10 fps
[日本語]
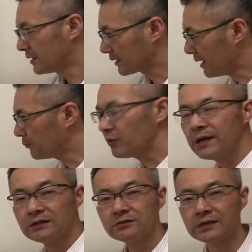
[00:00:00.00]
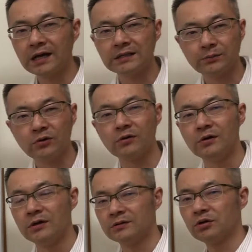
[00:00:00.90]
で漢方薬の中で
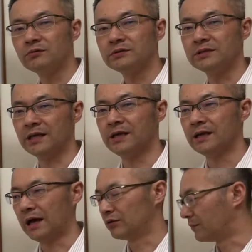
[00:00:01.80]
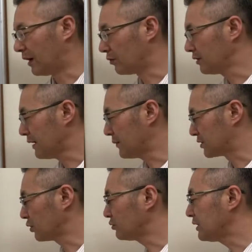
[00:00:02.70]
も特にねあの、まあ、これはまあ
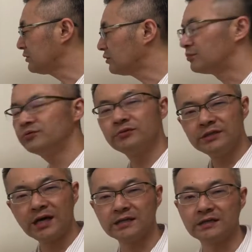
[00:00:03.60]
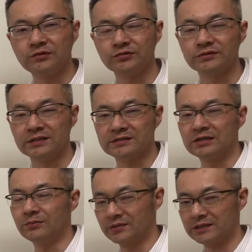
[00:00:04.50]
食品の部類に入ってくるんです
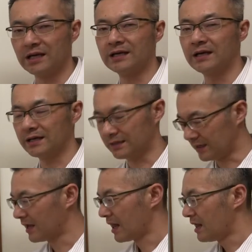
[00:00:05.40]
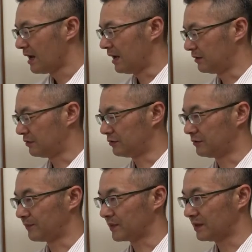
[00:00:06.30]
けどもね大概がねあ
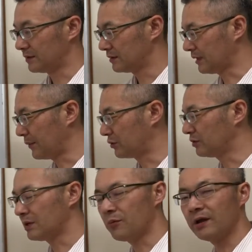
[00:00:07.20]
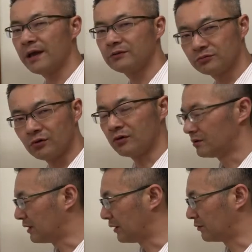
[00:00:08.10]
の食べておいてもらえると
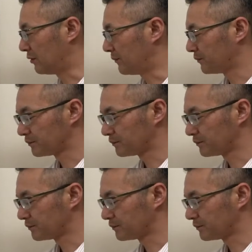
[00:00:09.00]
あの